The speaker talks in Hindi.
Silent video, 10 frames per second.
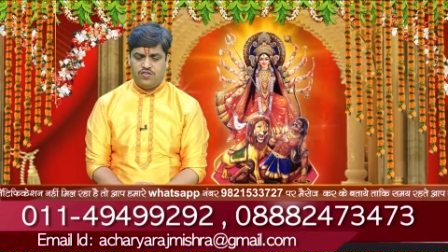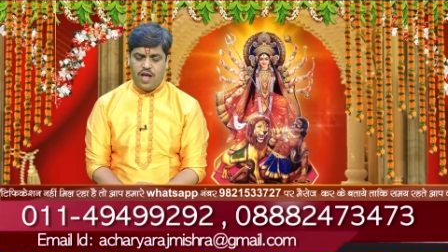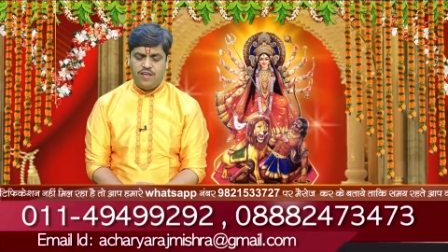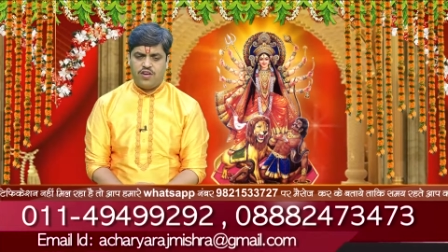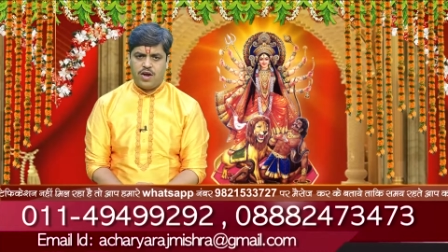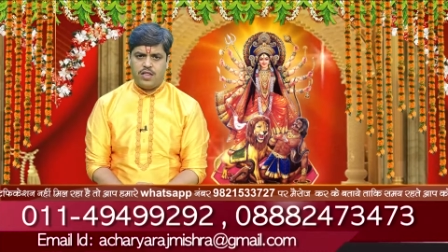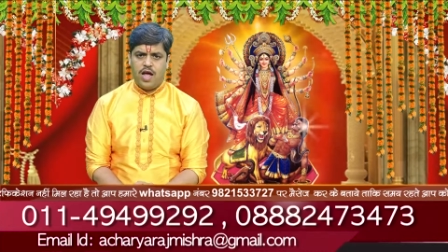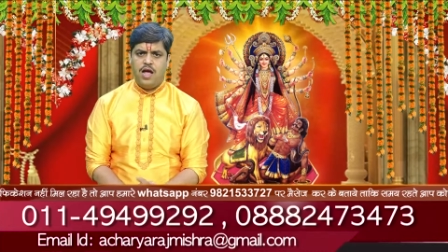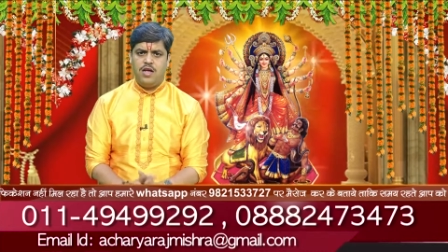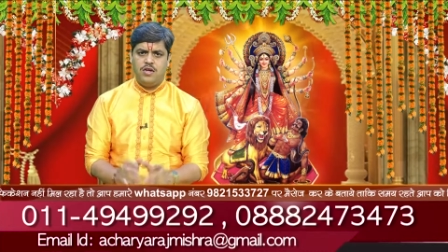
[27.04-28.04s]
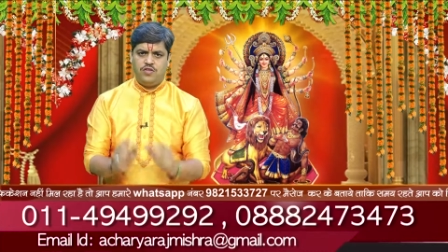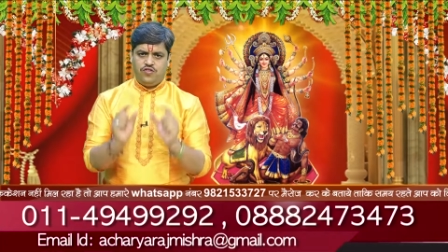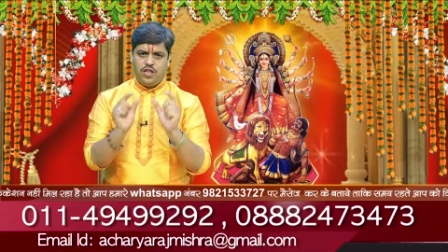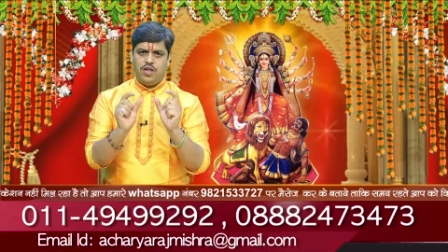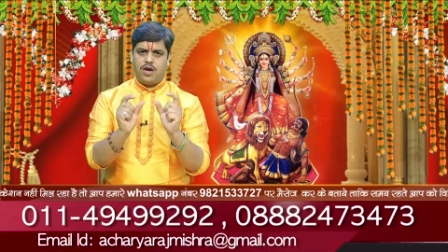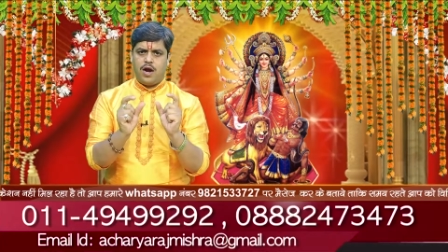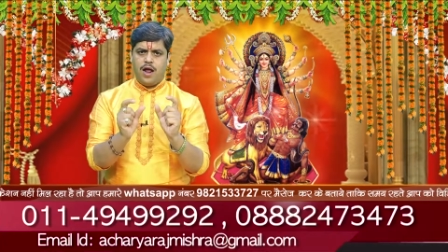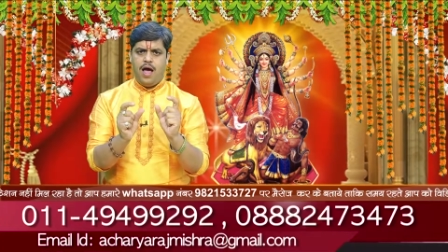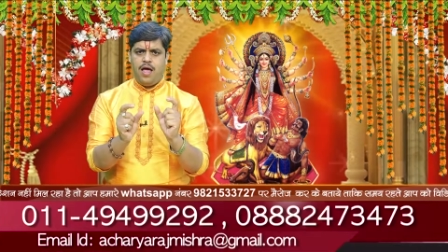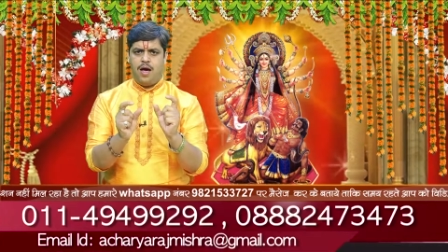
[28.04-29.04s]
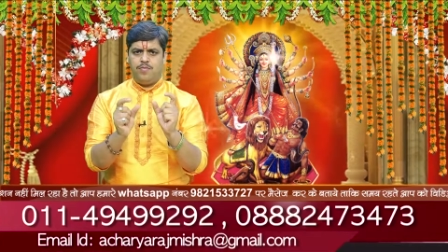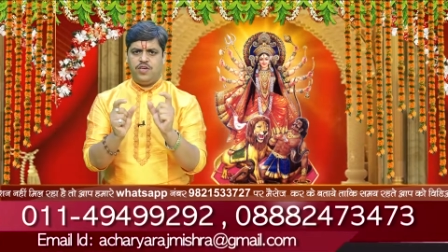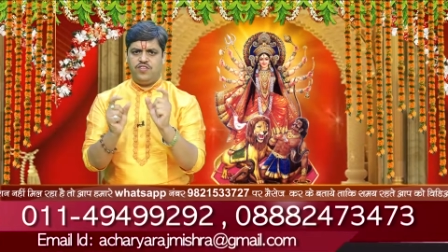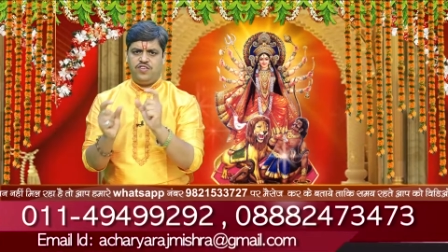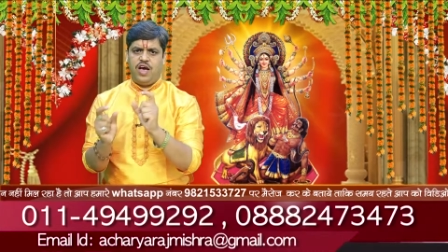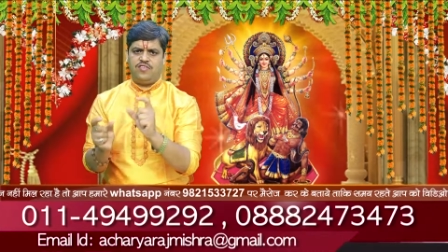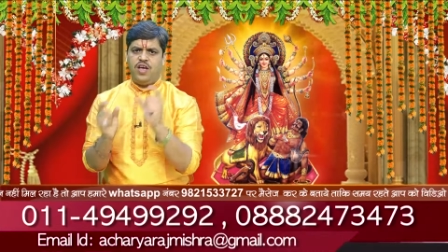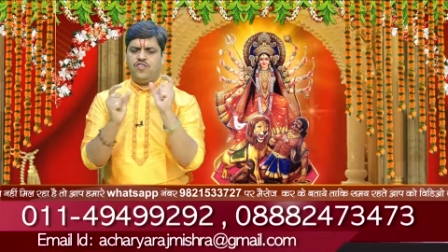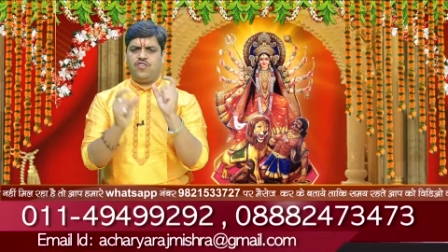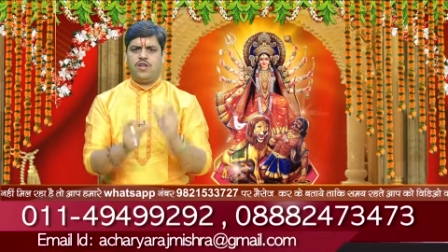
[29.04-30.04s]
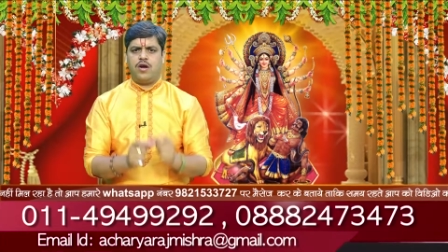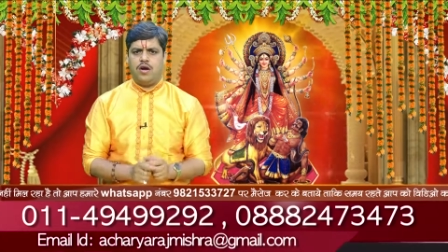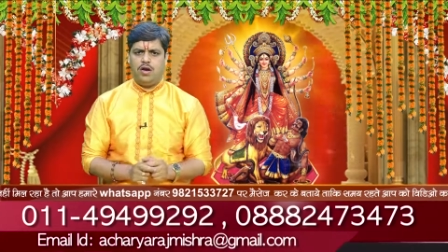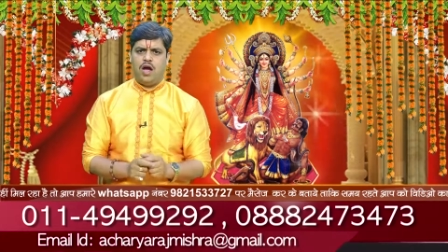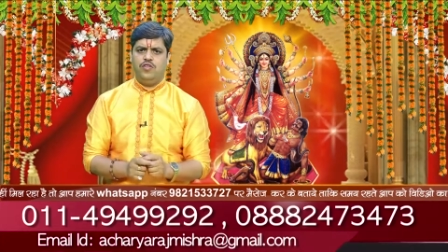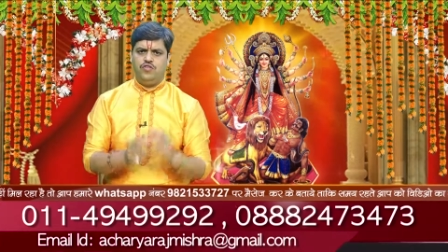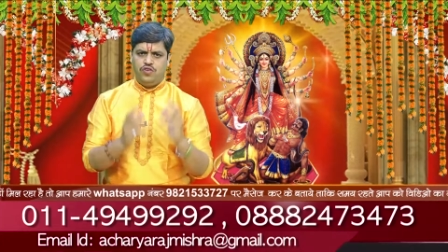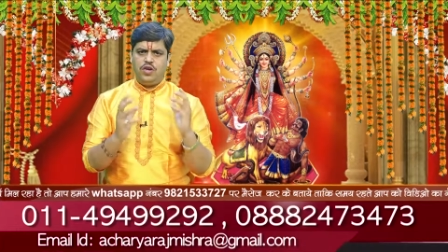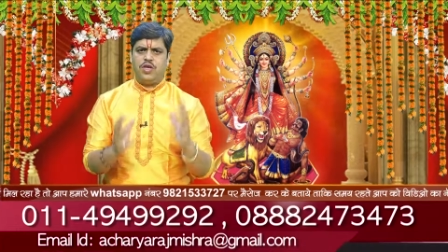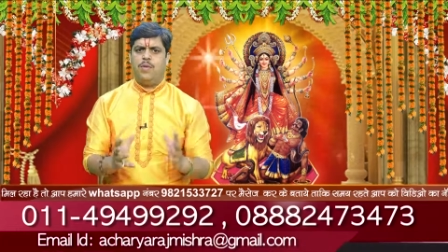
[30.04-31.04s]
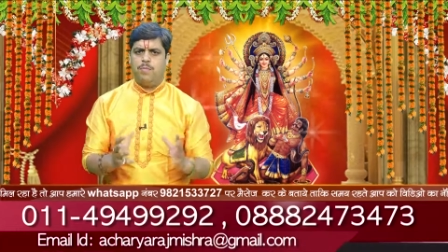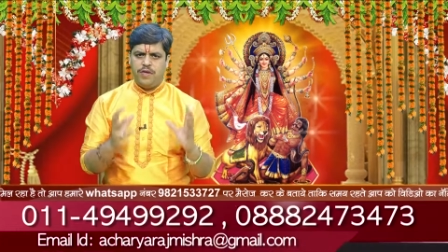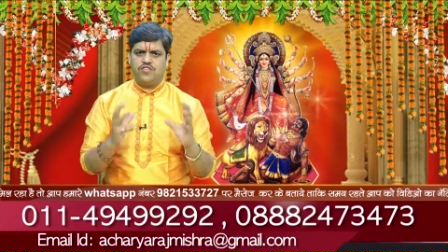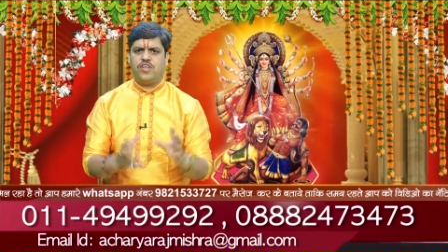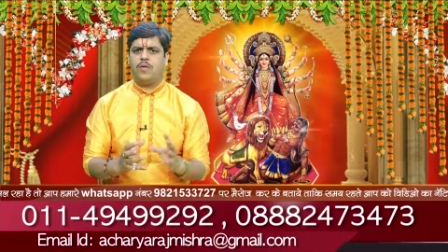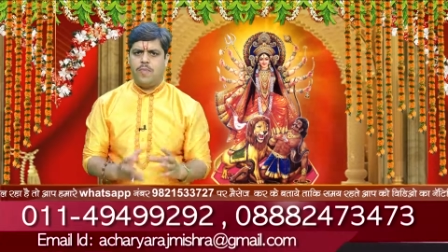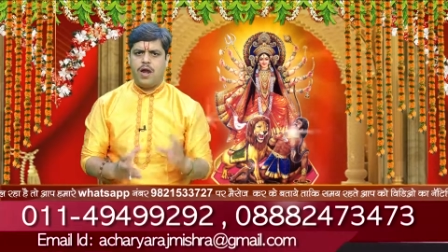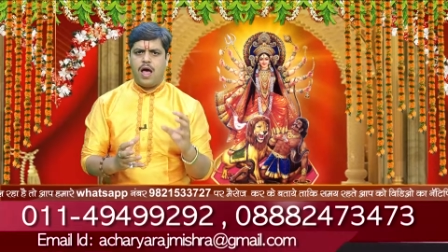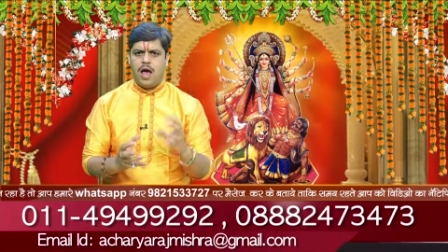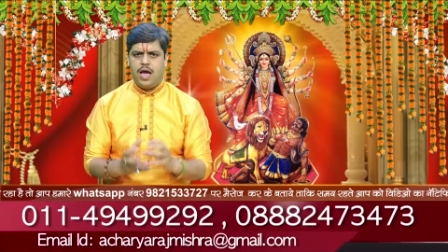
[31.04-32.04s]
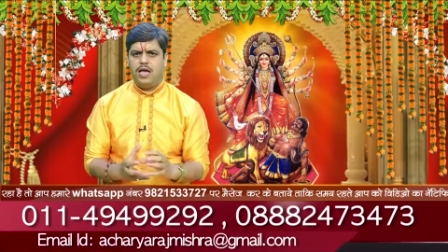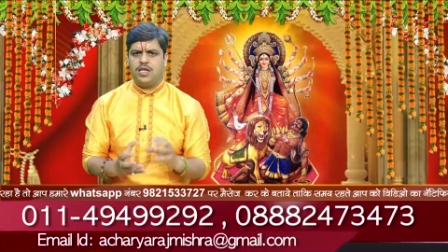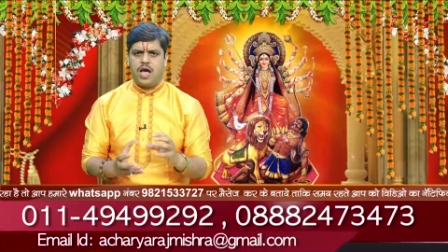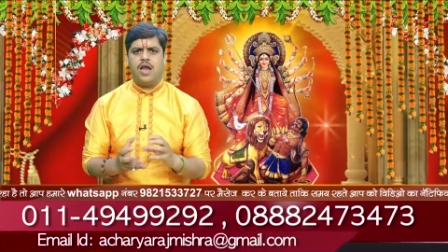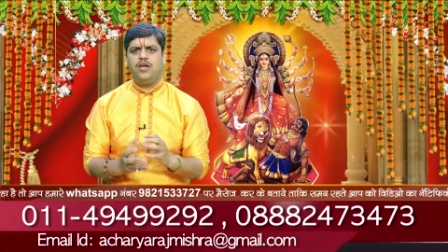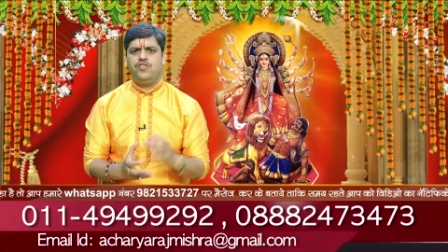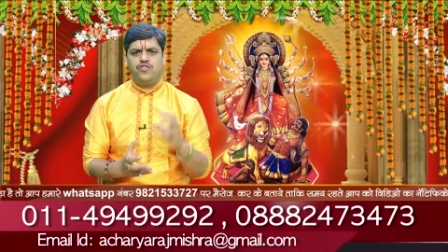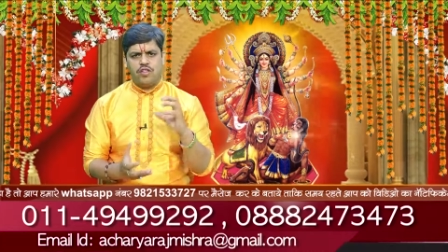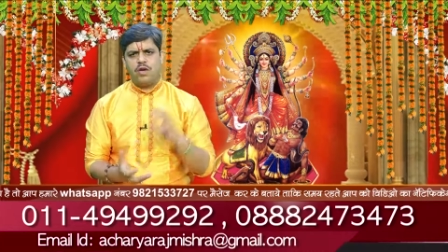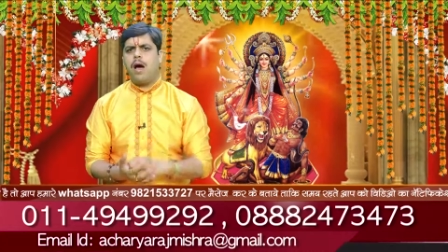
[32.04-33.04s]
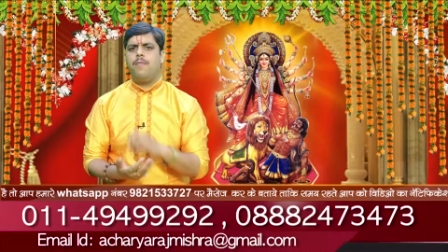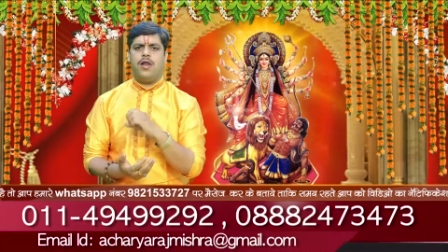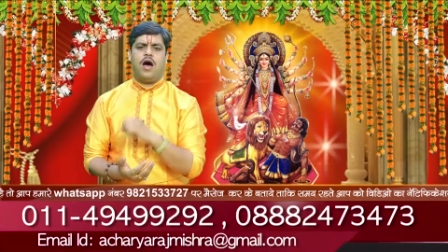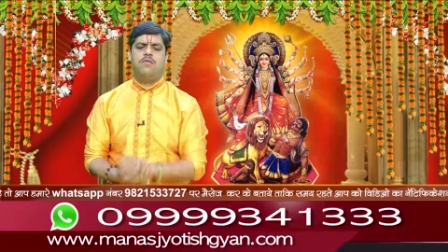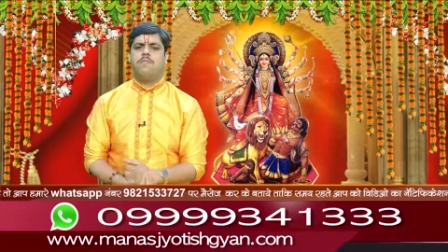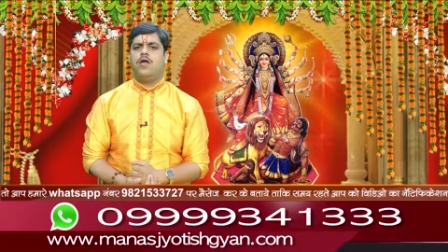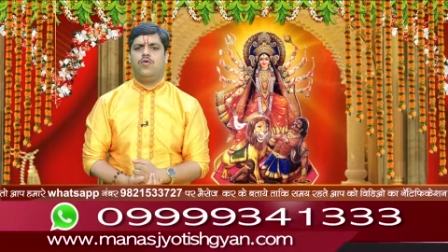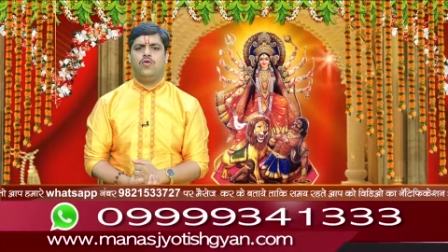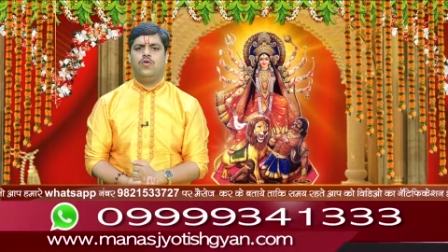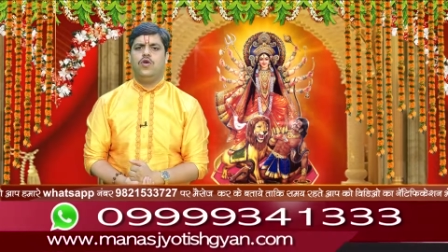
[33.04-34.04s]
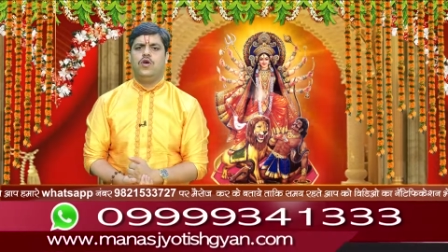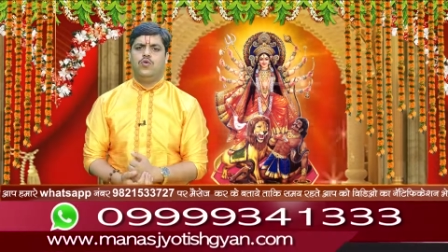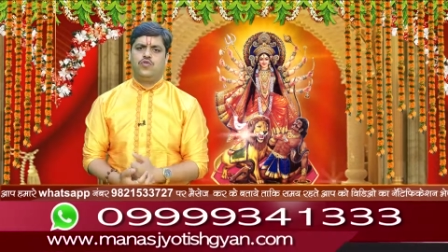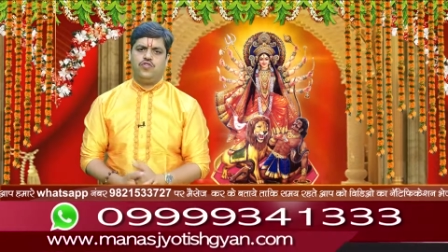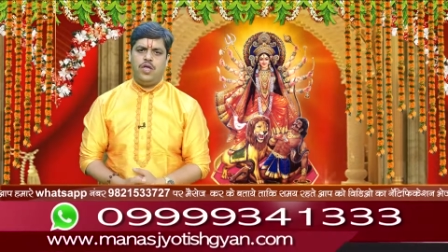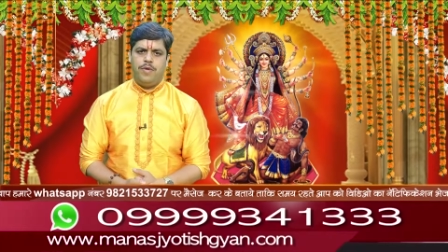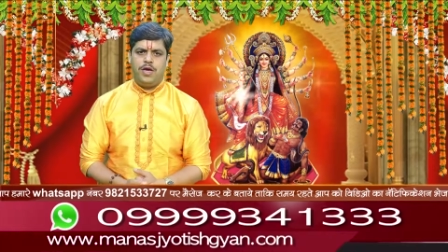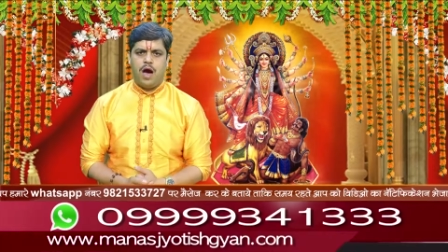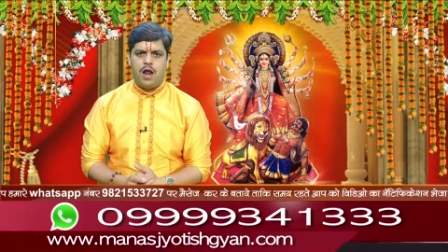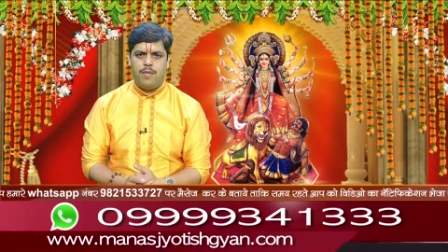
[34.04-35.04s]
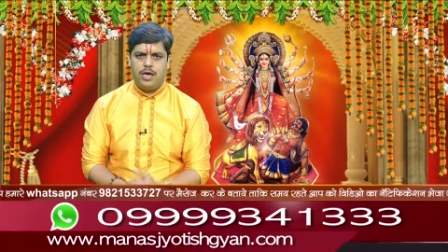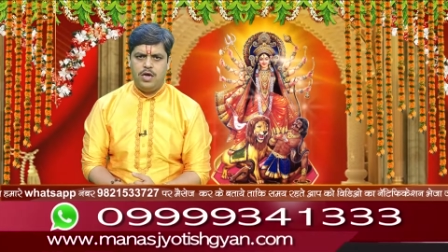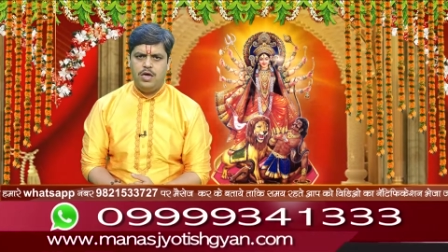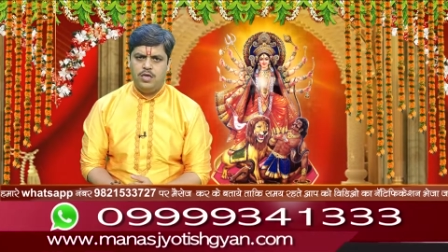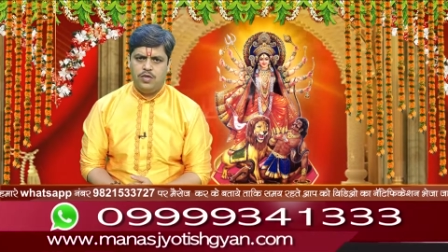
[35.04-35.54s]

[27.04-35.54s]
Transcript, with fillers: शास्त्र कहता है चंद्र घटायाम यस्यह सह चंद्र घंटा जिनके मस्तक पर अलहदकारी चंद्रमा विराजमान हो उस देवी का नाम है